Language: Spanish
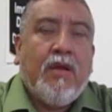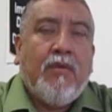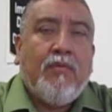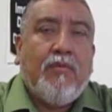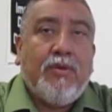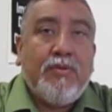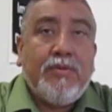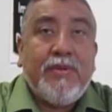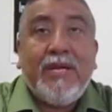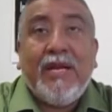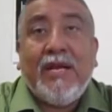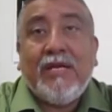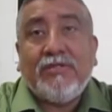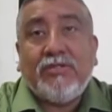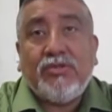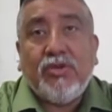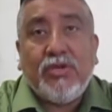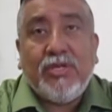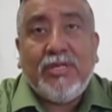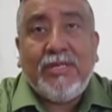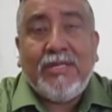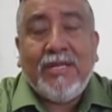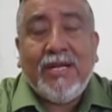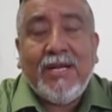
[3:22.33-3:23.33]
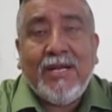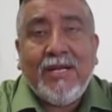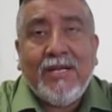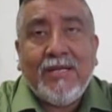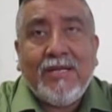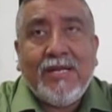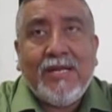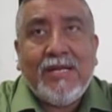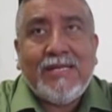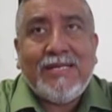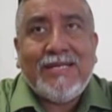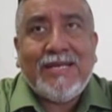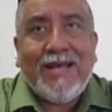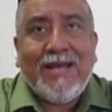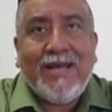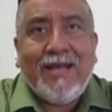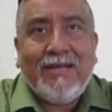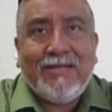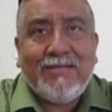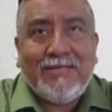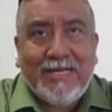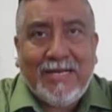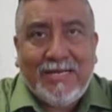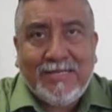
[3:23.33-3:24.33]
Pues mira, ahorita eh,
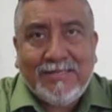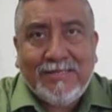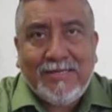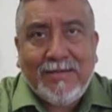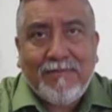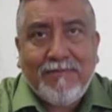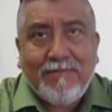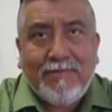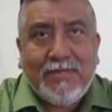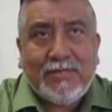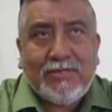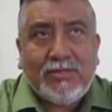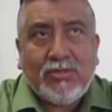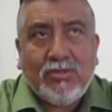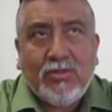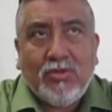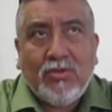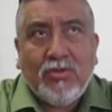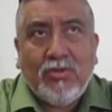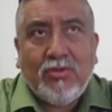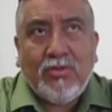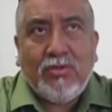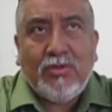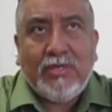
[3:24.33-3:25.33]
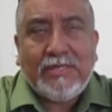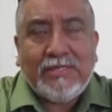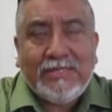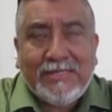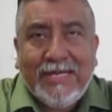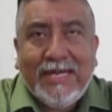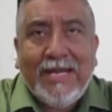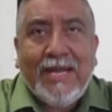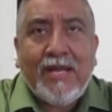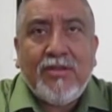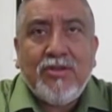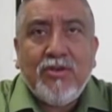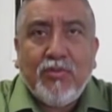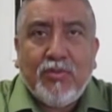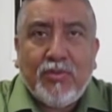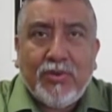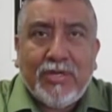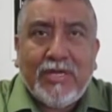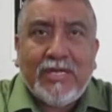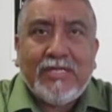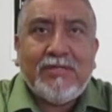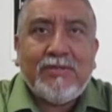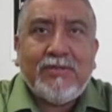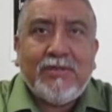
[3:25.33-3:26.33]
ya, ya se empezó este año,
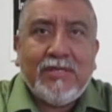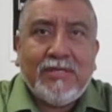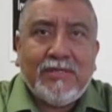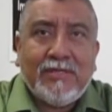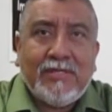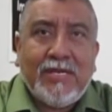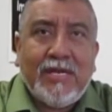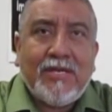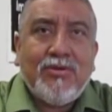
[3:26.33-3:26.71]
porque este,